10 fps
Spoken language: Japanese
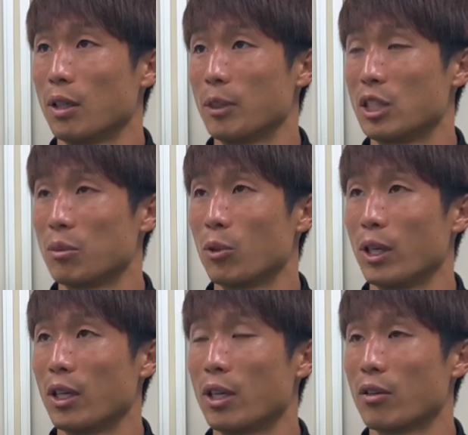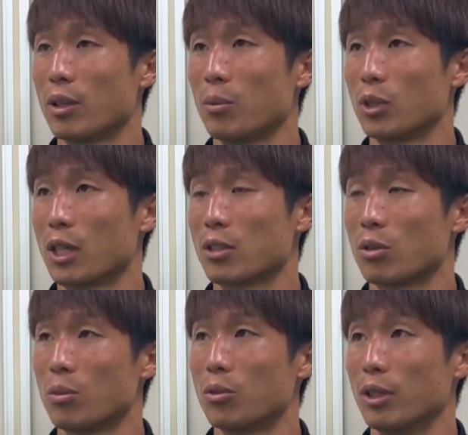やっぱチームエネルギーをもたらす
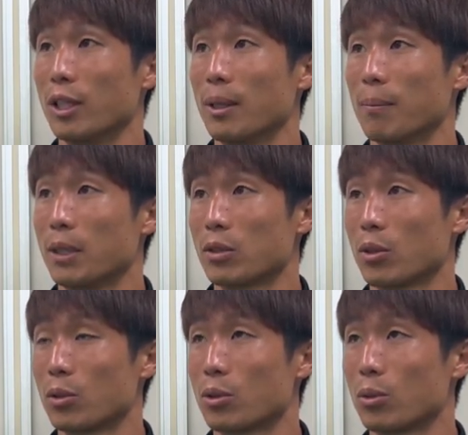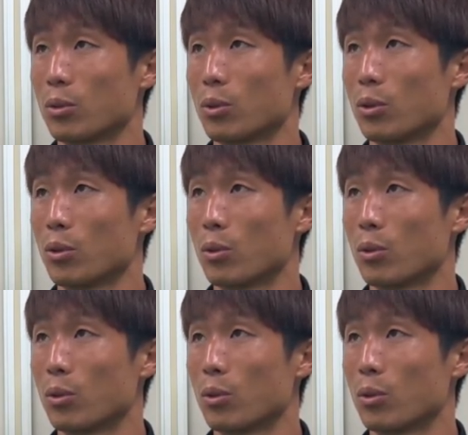と思うんで、まあそれこそ本当、